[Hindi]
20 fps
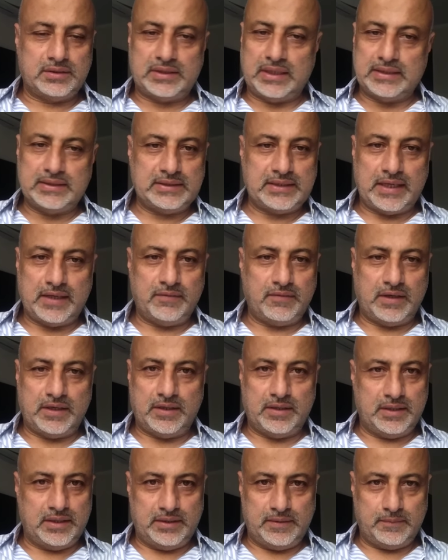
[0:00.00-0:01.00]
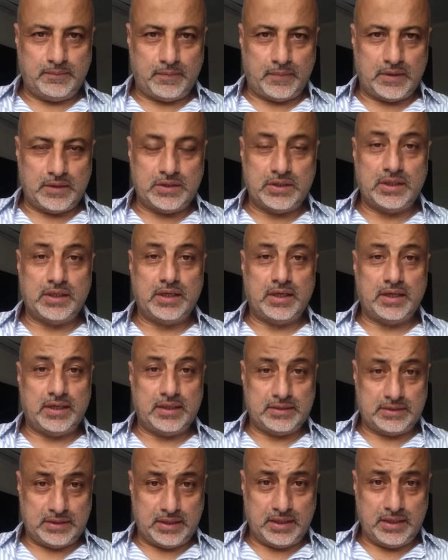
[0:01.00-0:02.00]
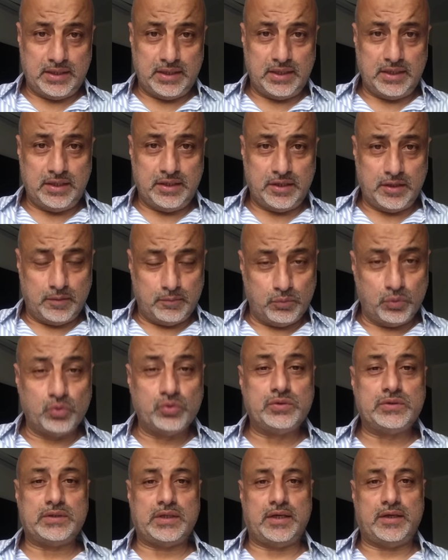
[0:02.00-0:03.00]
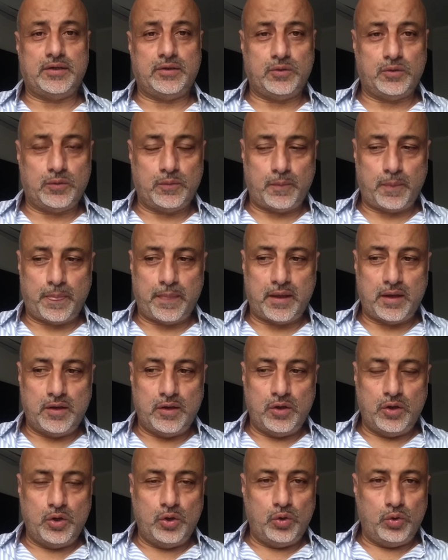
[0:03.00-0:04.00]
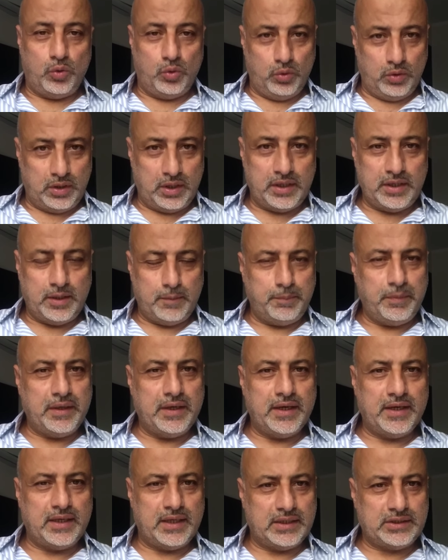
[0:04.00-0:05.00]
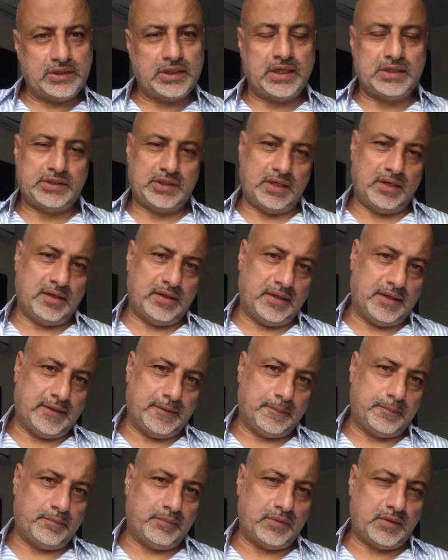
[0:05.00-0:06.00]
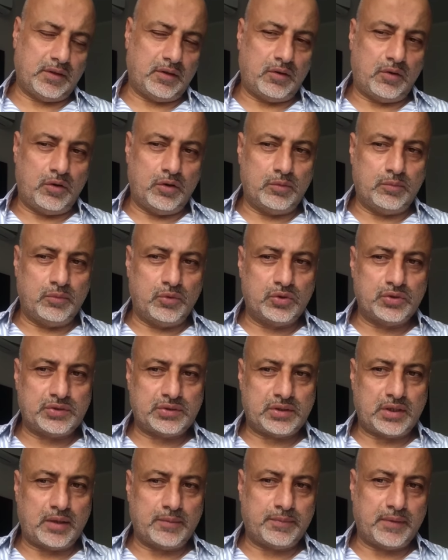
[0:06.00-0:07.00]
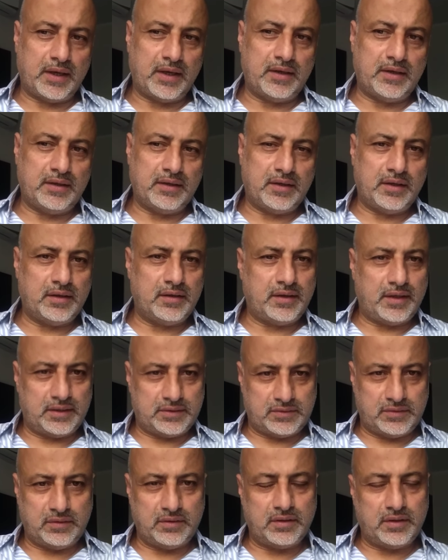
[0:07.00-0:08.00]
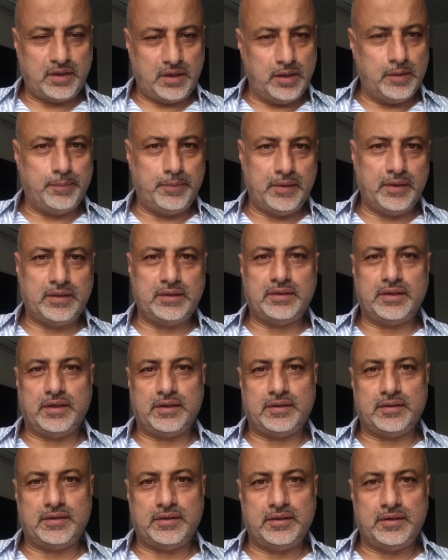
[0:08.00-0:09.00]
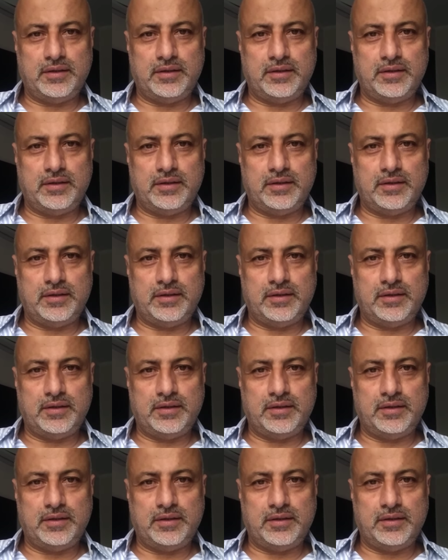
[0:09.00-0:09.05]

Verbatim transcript: सन साइन वाले नहीं जिनका असेंडेंट या मून साइन हो उनका ये पीरियड अच्छा चल रहा है ऑलमोस्ट आप कह लें कि नेक्स्ट ईयर अप्रैल तक